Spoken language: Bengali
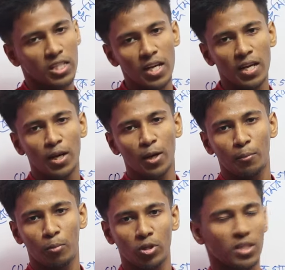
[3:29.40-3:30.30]
এসে
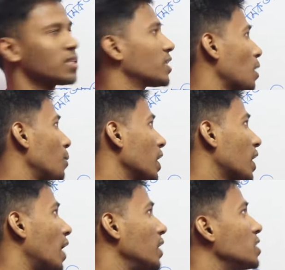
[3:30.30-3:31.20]
পড়তেছে তার মানে
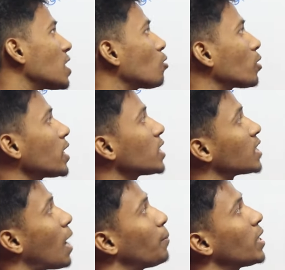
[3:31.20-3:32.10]
গাড়ি চালকের
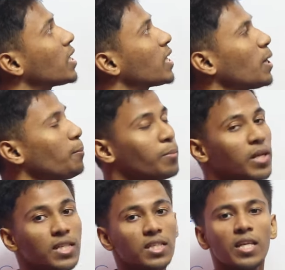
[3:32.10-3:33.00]
সাপেক্ষে
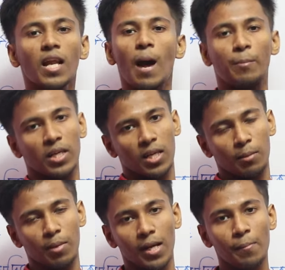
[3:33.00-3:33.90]
বৃষ্টির আপেক্ষিক
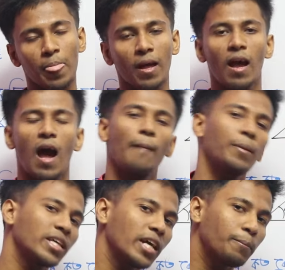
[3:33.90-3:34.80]
বেগ
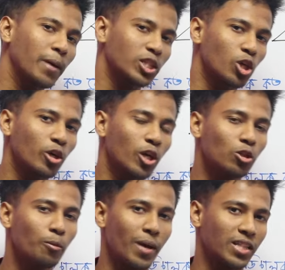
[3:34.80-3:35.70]
আপেক্ষিক বেগ
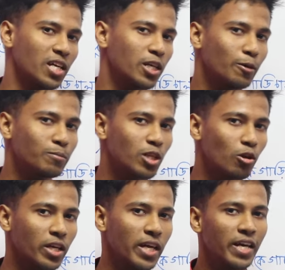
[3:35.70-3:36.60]
সংক্রান্ত ম্যাথের নিয়ম ছিল
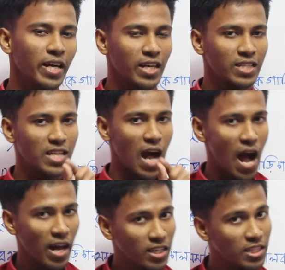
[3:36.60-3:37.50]
কি
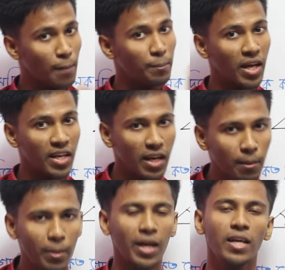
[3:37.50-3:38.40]
যার সাপেক্ষে
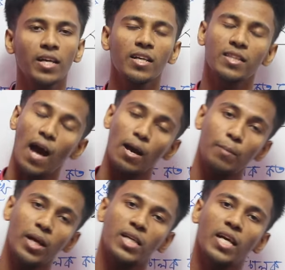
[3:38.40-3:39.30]
বেগ তার
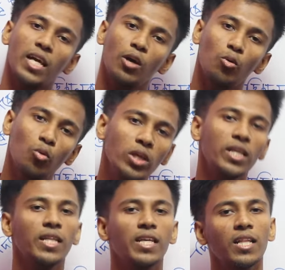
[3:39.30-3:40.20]
বেগটাকে
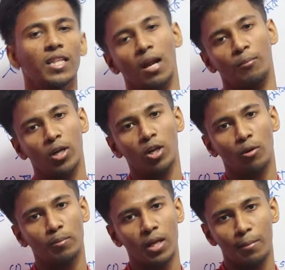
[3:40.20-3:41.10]
উল্টে দিয়ে তারপরে
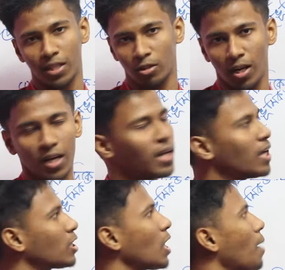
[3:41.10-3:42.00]
লব্ধির ম্যাথ করা
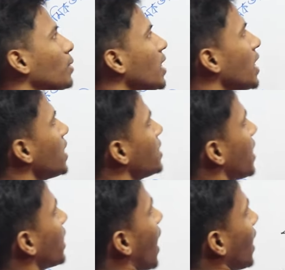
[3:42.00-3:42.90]
তাহলে আমাদের এই যে
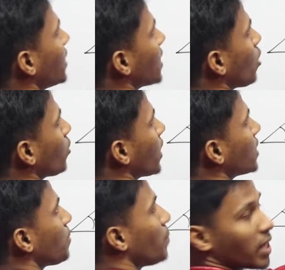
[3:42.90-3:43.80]
গাড়ি চালকের
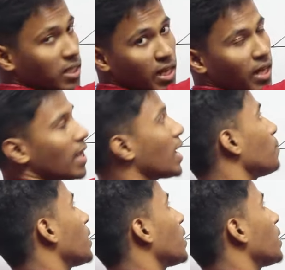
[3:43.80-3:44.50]
যে বেগটা এই